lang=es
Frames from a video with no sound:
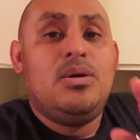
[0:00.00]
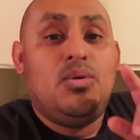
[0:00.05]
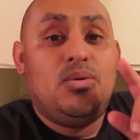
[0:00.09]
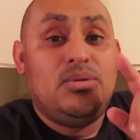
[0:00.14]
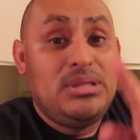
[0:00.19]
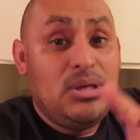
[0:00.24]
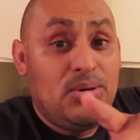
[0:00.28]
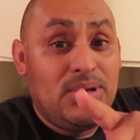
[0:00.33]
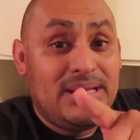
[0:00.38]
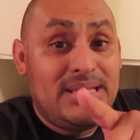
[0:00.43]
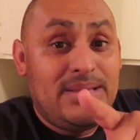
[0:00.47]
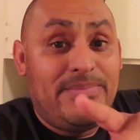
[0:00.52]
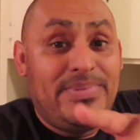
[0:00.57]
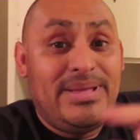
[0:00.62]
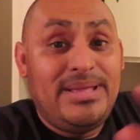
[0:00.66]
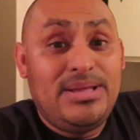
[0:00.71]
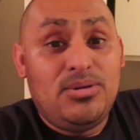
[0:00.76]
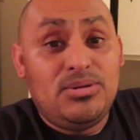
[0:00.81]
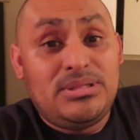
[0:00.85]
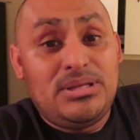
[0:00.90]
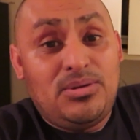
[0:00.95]
Una hora
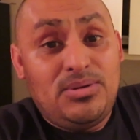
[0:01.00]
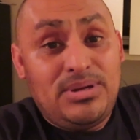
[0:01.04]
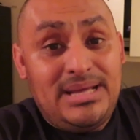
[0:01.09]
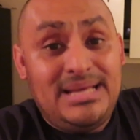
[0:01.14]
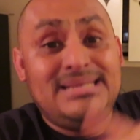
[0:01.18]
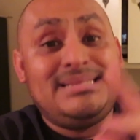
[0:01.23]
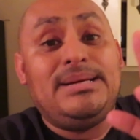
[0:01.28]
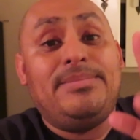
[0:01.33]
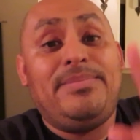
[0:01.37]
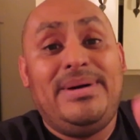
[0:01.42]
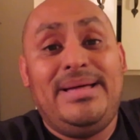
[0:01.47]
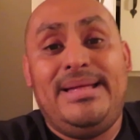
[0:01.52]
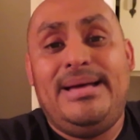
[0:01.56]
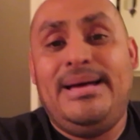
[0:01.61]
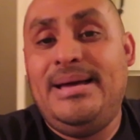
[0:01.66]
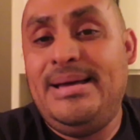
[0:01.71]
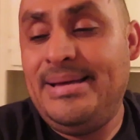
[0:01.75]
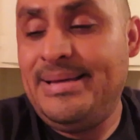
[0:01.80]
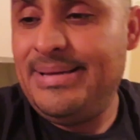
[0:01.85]
tapada y otra hora destapada.